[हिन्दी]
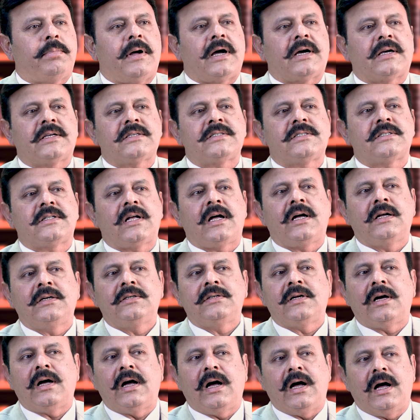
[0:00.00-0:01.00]

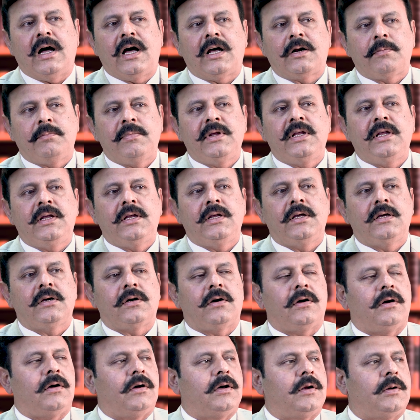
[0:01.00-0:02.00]
पाकिस्तान आर्मी
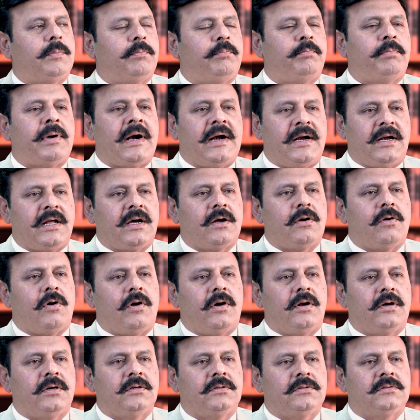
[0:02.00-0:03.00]
और
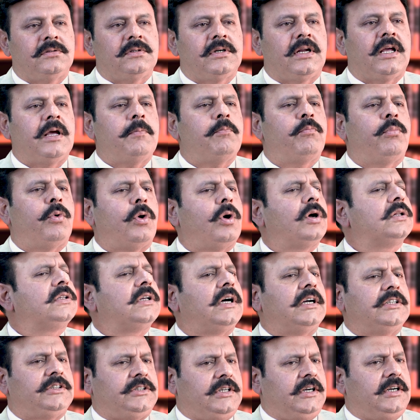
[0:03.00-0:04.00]
पेंटागॉन के
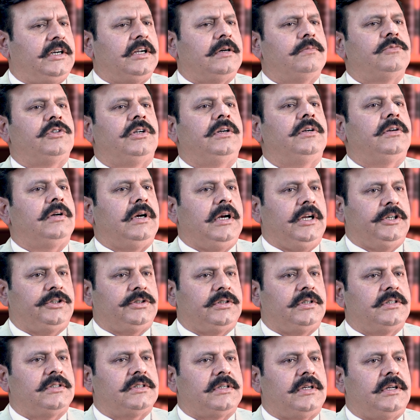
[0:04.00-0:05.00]
बहुत अच्छे टर्म्स एंड
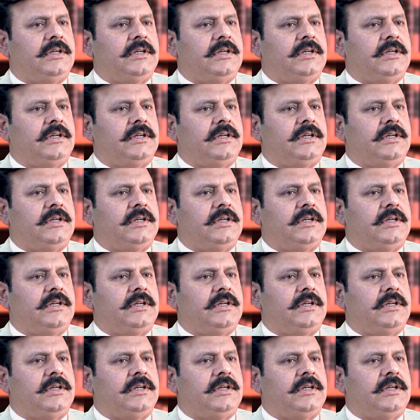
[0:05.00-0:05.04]
रिलेशन